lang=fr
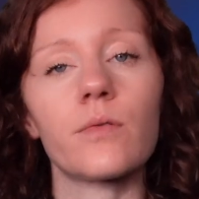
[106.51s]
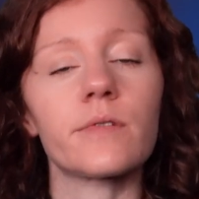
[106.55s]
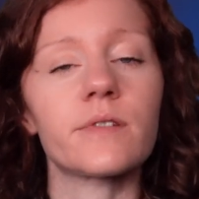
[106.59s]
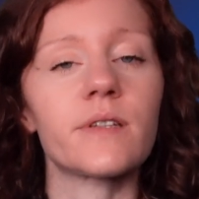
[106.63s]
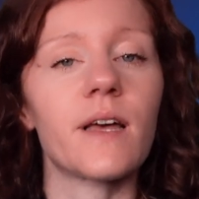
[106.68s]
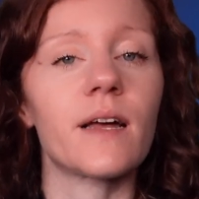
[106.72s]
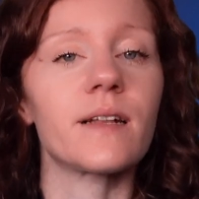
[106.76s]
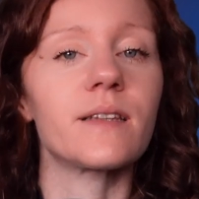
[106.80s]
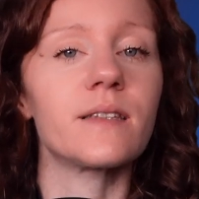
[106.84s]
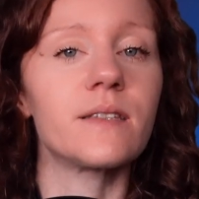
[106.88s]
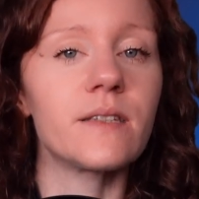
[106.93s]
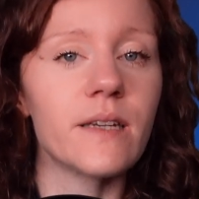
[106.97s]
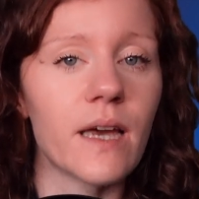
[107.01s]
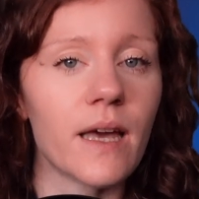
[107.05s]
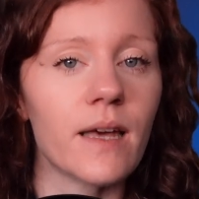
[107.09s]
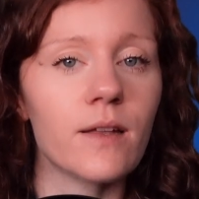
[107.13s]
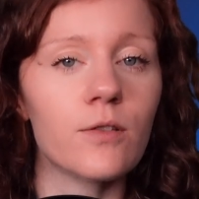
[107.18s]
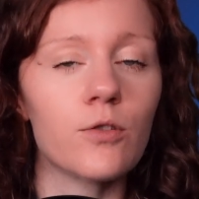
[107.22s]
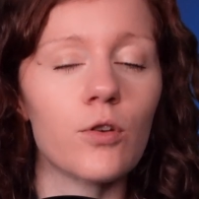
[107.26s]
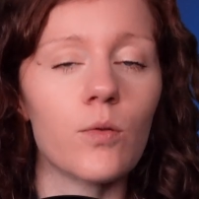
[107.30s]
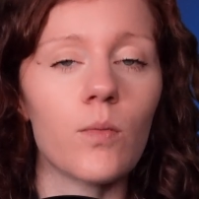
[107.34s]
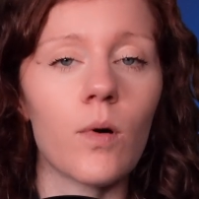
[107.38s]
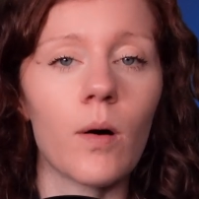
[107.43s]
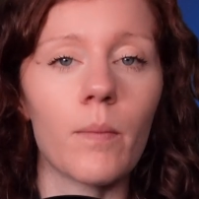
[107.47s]
On sera
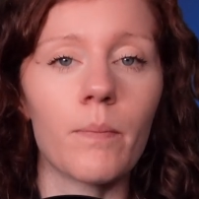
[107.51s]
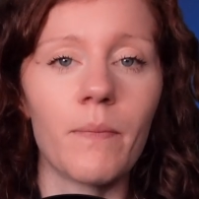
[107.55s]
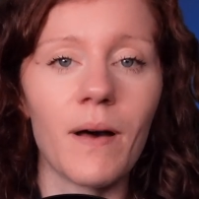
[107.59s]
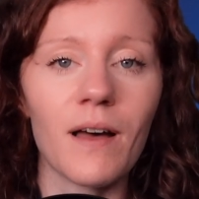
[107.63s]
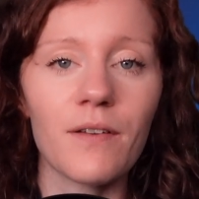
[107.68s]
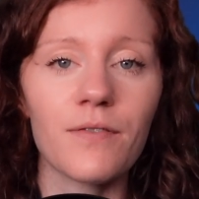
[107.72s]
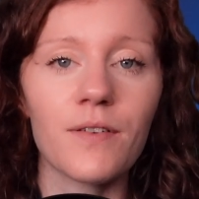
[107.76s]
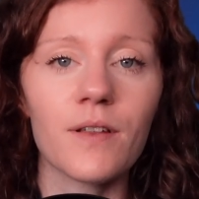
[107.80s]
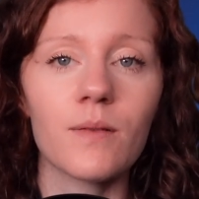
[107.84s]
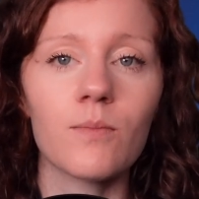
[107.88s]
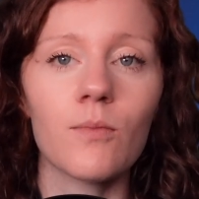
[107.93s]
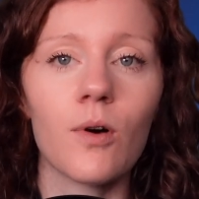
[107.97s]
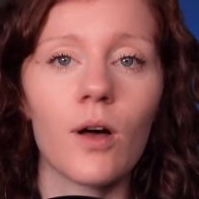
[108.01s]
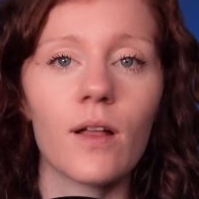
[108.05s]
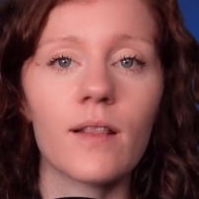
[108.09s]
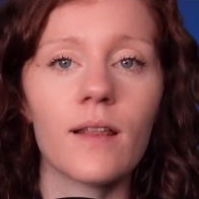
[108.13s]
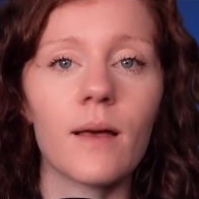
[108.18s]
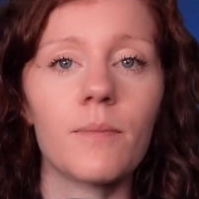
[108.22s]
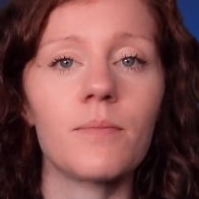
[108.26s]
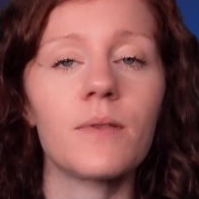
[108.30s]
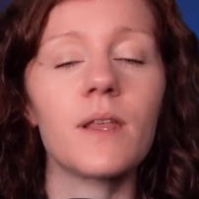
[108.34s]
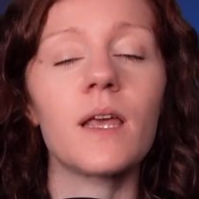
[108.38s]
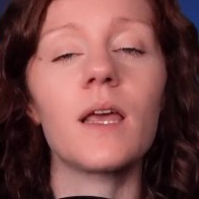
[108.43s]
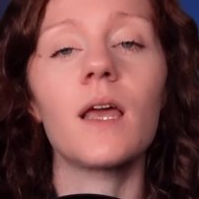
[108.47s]
directement parfaitement
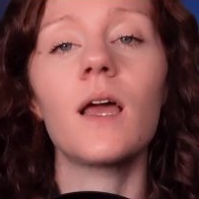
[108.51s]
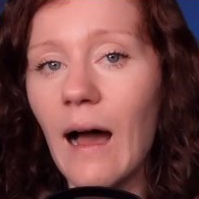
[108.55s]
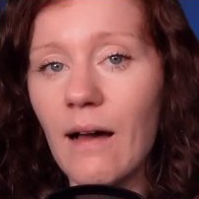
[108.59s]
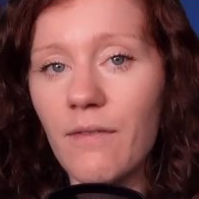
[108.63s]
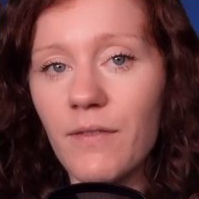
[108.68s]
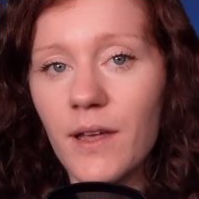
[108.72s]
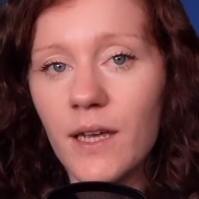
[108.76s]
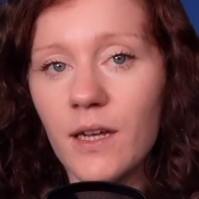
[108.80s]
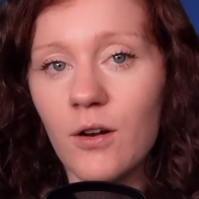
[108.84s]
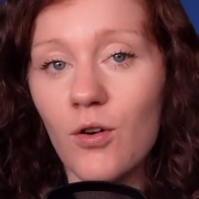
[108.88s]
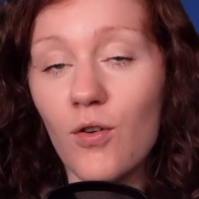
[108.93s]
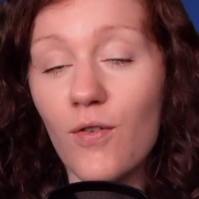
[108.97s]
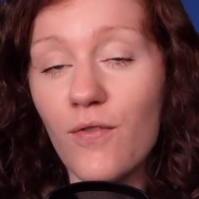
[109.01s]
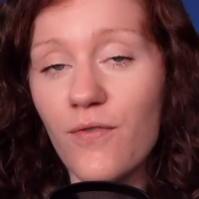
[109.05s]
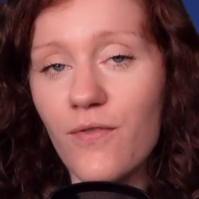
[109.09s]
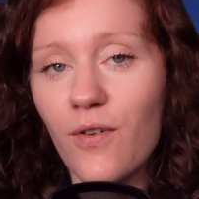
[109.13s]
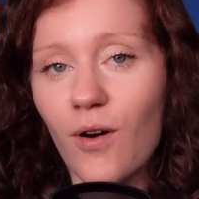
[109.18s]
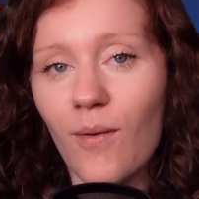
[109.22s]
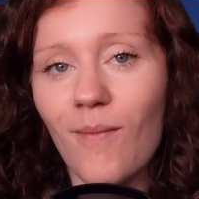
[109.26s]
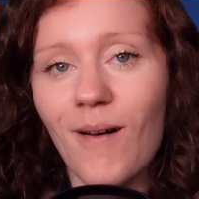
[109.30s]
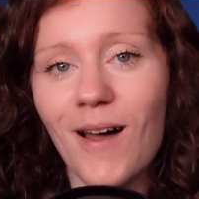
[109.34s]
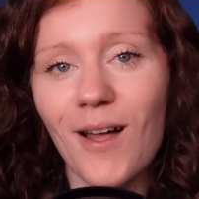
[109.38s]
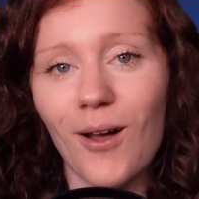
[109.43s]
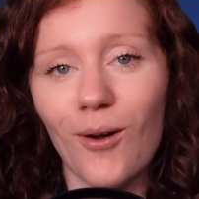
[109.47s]
adapté avec le
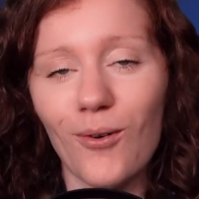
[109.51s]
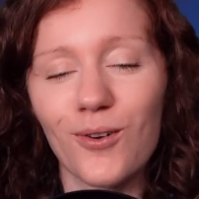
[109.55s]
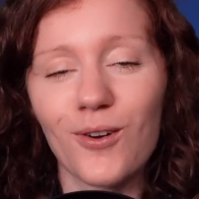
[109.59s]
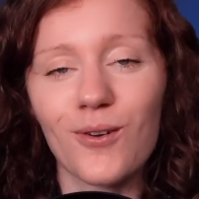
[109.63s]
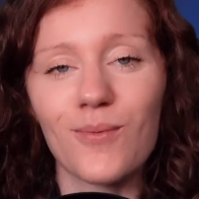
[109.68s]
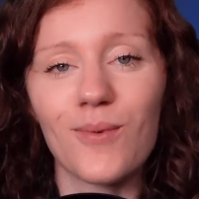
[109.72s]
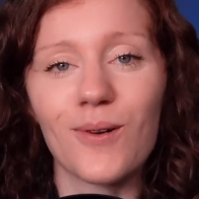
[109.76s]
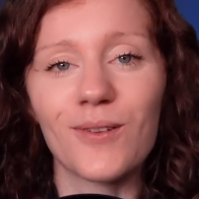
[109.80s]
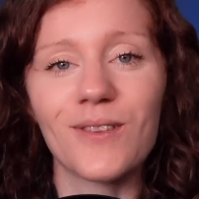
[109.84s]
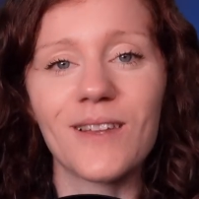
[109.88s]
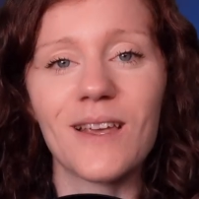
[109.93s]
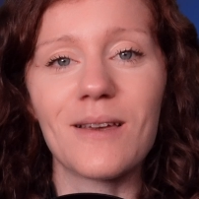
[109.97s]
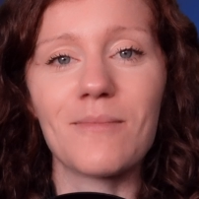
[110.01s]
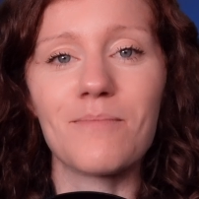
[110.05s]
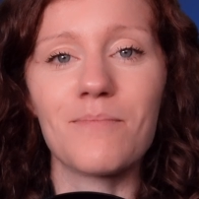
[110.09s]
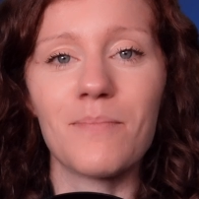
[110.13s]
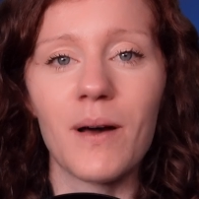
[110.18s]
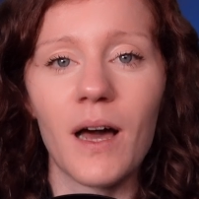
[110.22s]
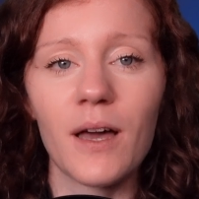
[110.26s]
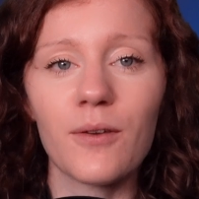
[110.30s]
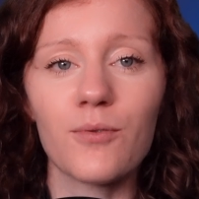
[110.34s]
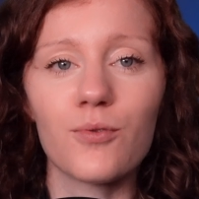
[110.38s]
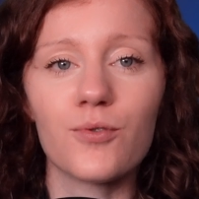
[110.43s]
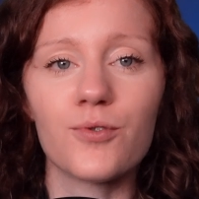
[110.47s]
format recommandé
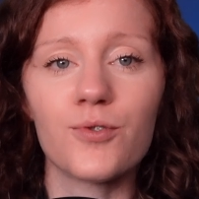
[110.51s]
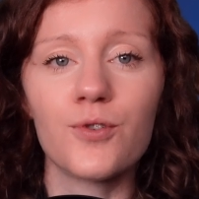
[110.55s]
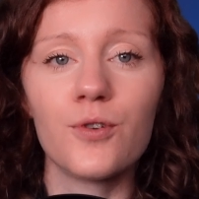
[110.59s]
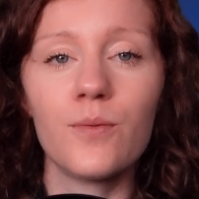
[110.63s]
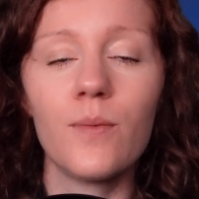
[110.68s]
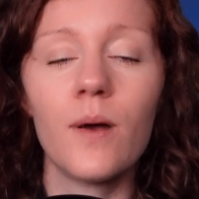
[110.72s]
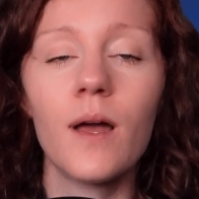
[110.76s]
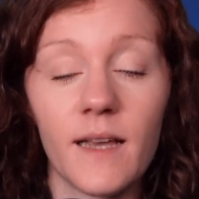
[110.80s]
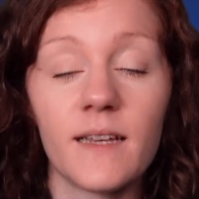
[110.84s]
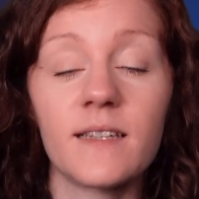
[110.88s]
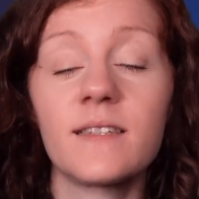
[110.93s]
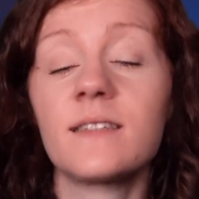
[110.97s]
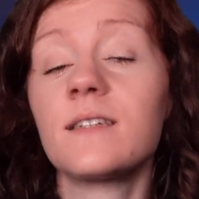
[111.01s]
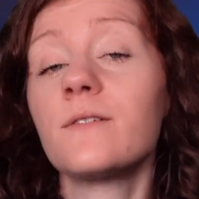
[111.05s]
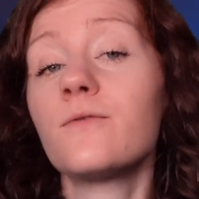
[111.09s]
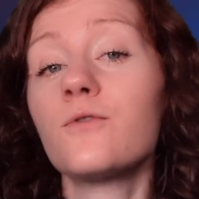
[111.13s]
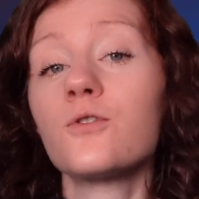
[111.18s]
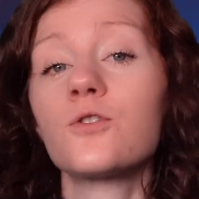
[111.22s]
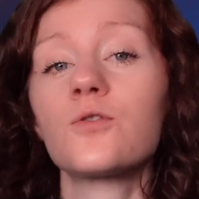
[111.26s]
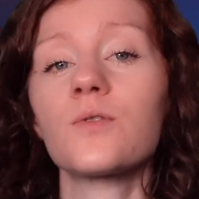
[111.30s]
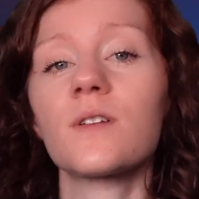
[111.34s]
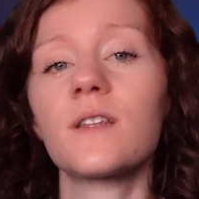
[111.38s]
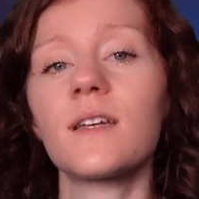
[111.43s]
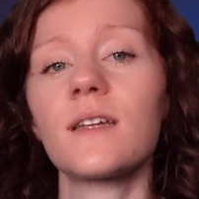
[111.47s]
par YouTube et si vous
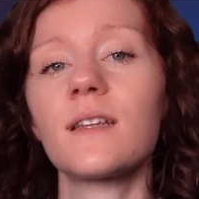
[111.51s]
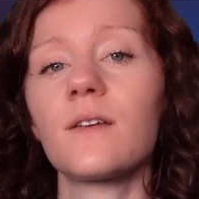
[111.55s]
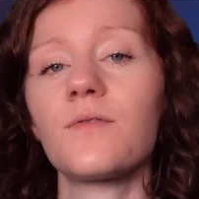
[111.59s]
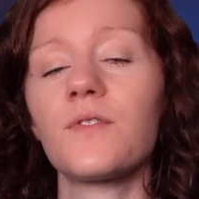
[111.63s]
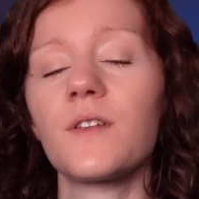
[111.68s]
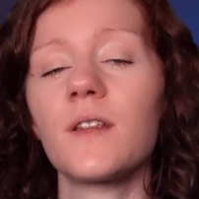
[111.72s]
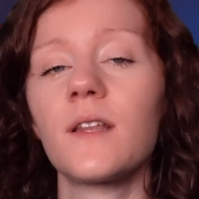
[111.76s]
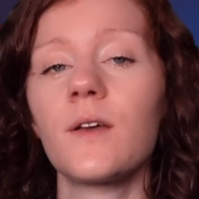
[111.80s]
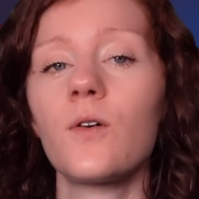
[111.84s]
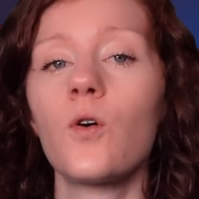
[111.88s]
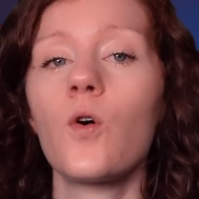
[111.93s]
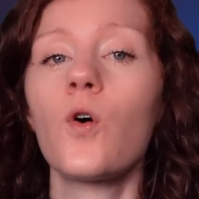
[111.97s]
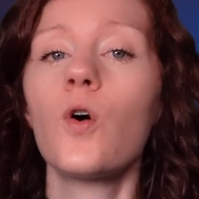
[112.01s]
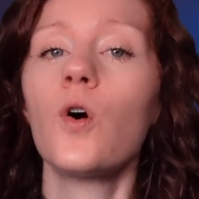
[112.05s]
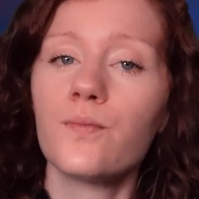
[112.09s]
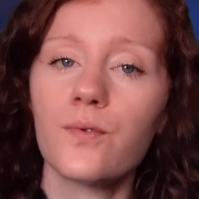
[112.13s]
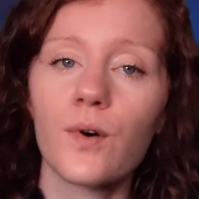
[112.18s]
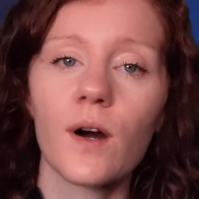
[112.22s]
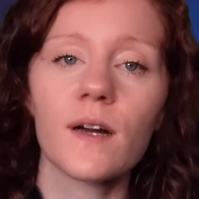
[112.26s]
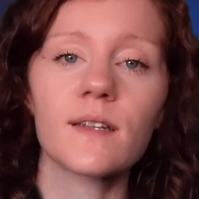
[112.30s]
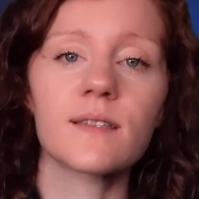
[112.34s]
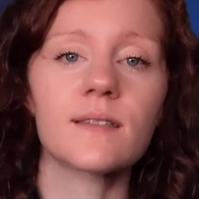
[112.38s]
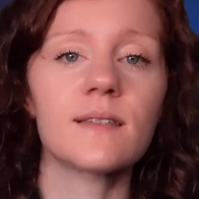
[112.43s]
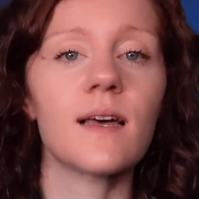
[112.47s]
souhaitez des vidéos
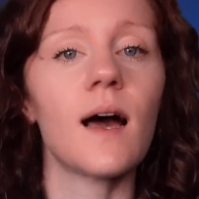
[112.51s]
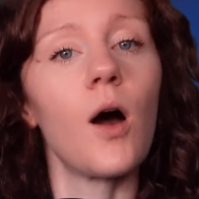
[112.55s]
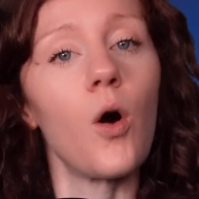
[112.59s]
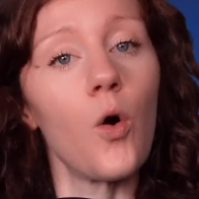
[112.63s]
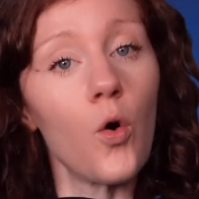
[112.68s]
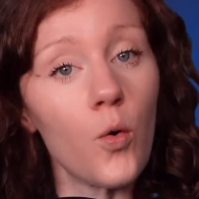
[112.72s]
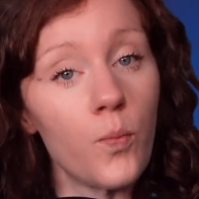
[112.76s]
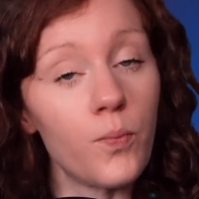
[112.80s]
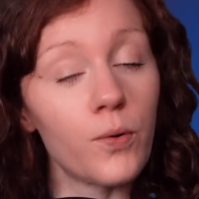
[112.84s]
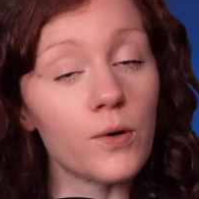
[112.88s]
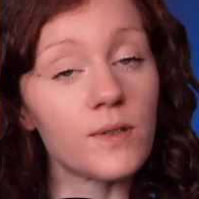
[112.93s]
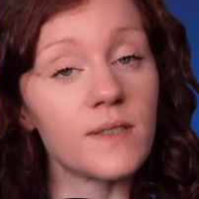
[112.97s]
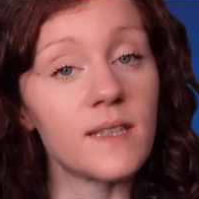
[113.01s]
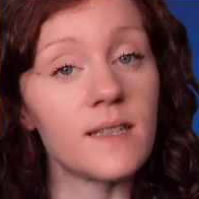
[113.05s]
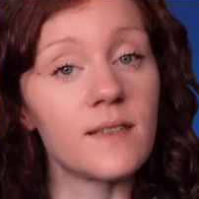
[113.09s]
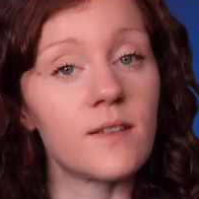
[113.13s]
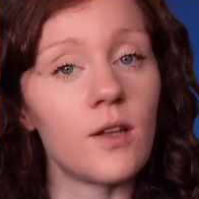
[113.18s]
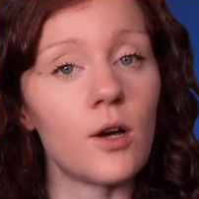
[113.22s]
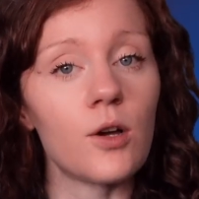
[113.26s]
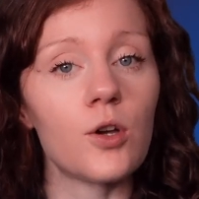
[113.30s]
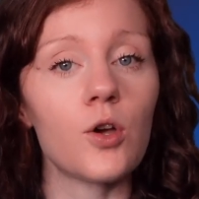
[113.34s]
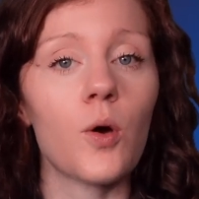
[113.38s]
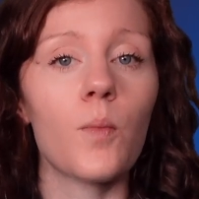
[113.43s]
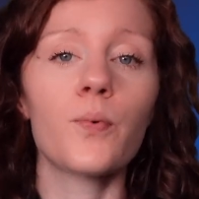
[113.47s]
pour Insta ou pour TikTok,